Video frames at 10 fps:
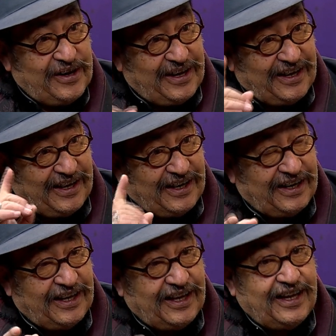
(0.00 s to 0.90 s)

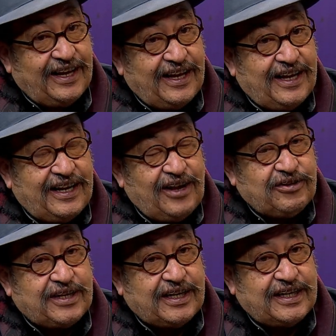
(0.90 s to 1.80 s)
la,
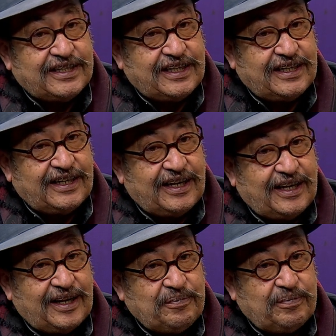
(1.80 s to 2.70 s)
otra que es en la,